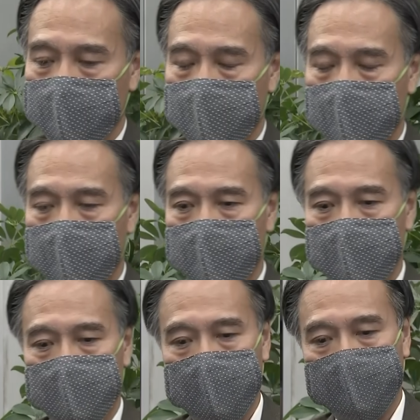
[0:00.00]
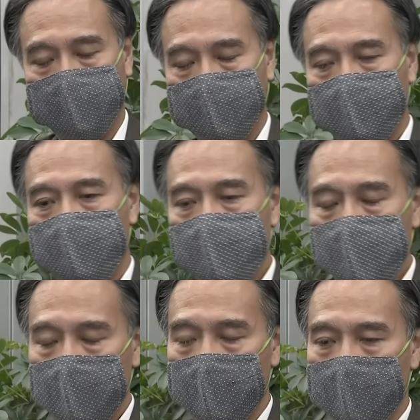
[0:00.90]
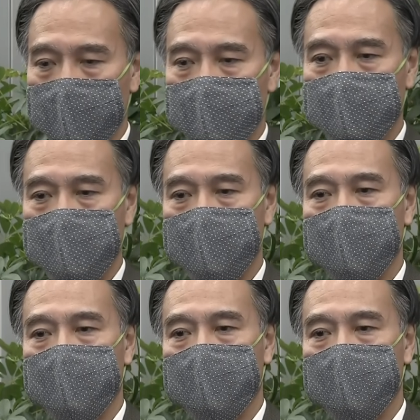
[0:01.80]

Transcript: かそうですねあのえー、とまず、